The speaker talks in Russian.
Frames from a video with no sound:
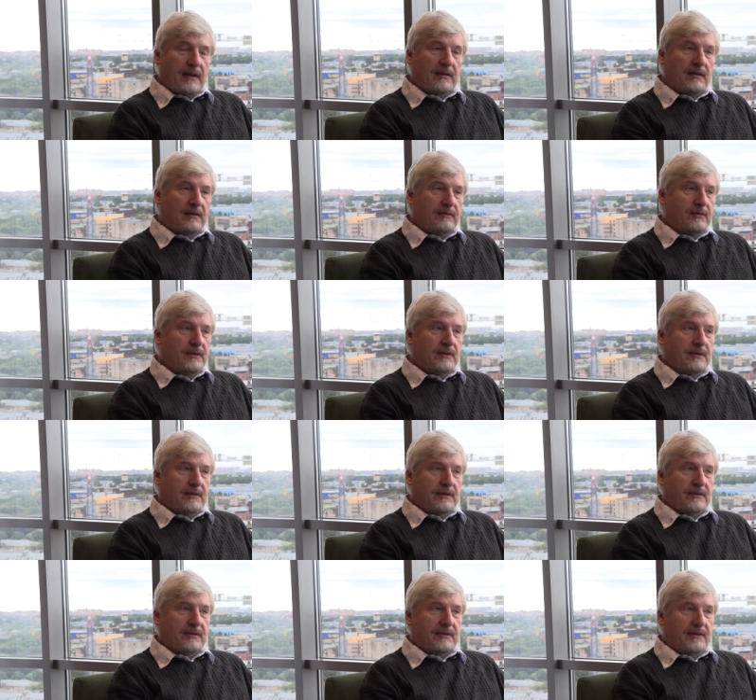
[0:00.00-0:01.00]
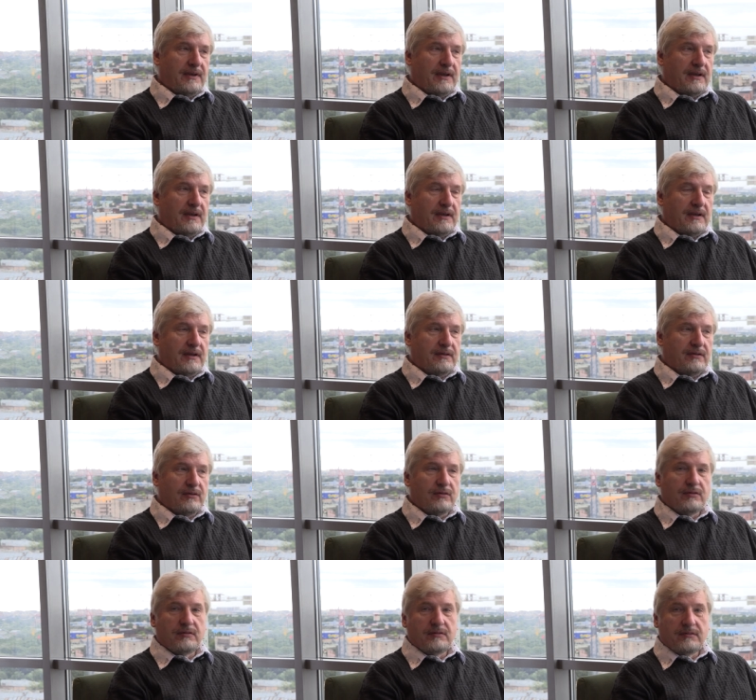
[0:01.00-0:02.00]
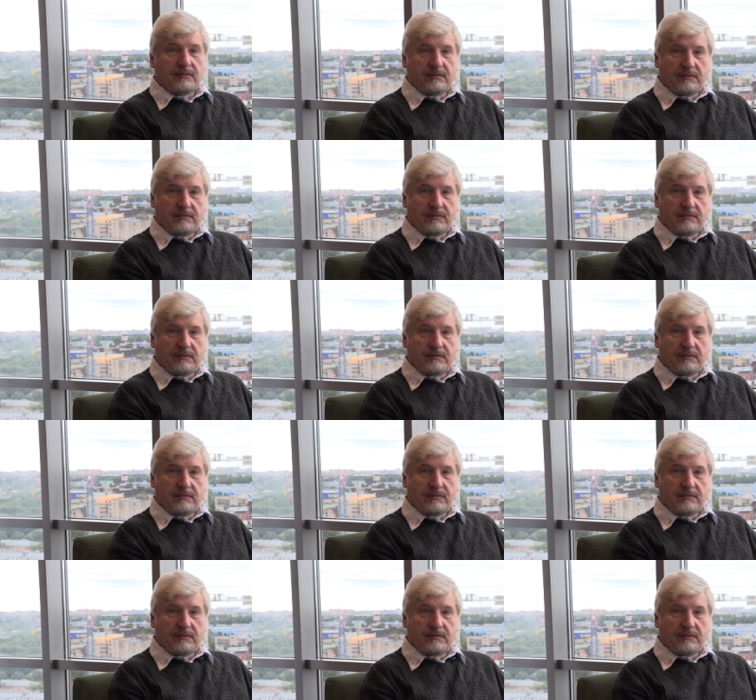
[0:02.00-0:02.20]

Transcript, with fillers: Так вот, э, я как раз иду